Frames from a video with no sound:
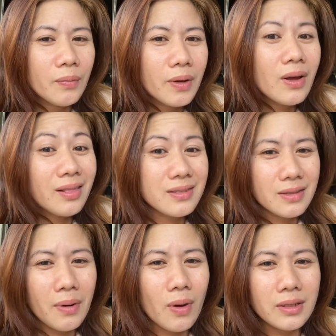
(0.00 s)
Pero at least
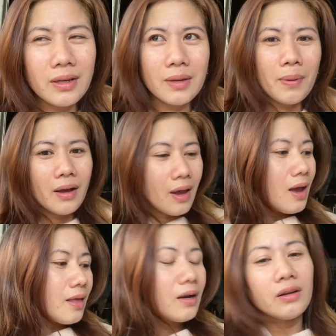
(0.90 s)
nabawasan. Kasi pag
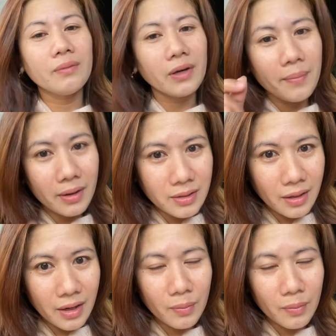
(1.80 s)
nag-rubberize ang hair